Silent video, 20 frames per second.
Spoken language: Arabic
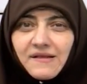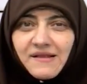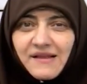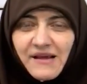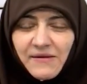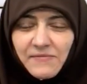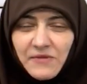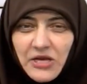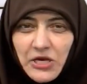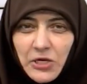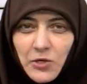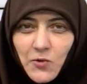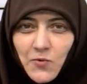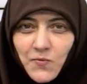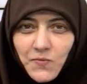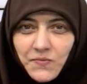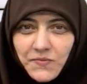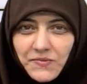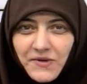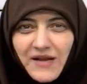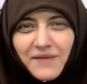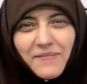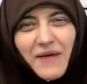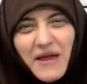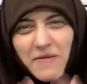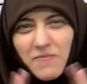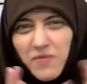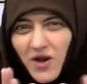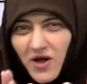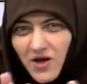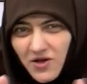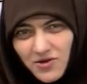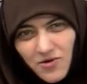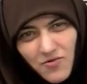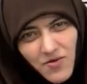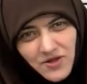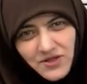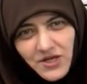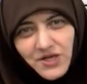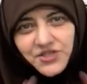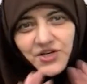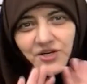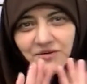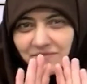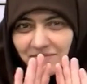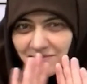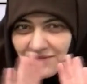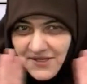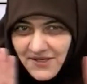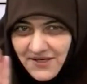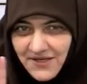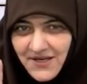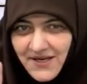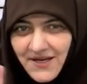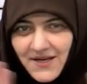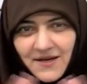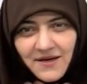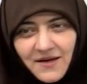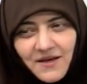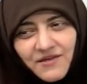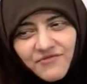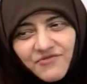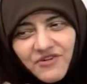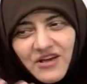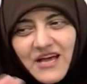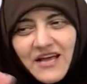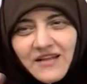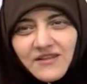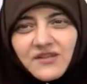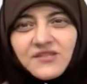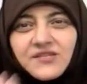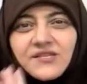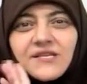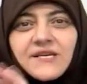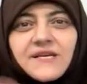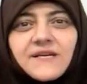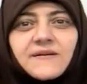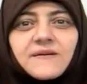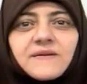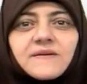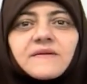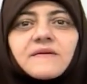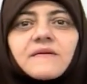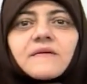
نعمل ايه الام انا بحب الخطوات عشان يعني ايه كفايه تنظير